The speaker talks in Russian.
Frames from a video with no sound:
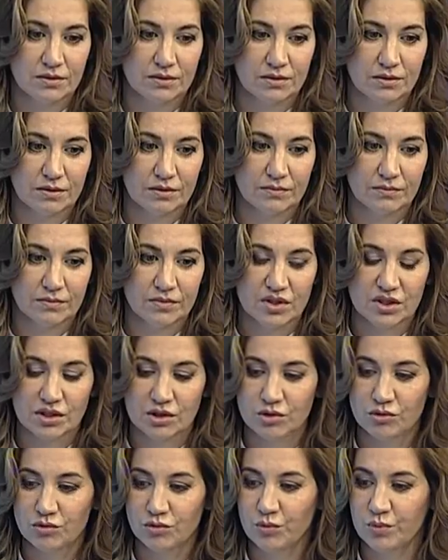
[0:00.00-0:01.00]
эм,
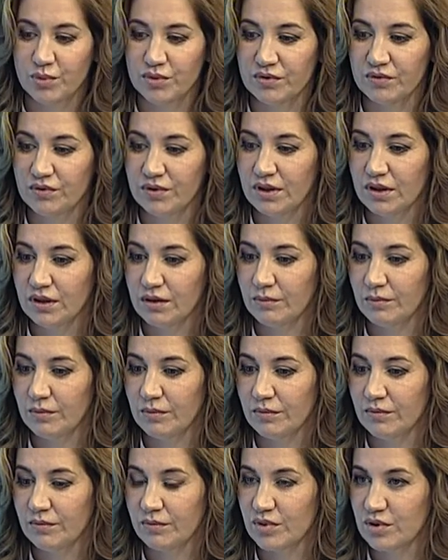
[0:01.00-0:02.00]
скажу впервые,
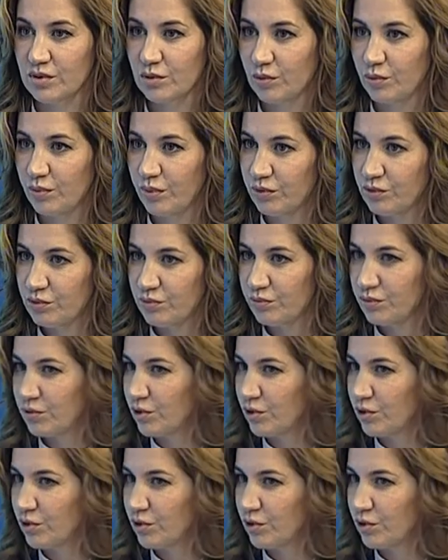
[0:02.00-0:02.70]
поскольку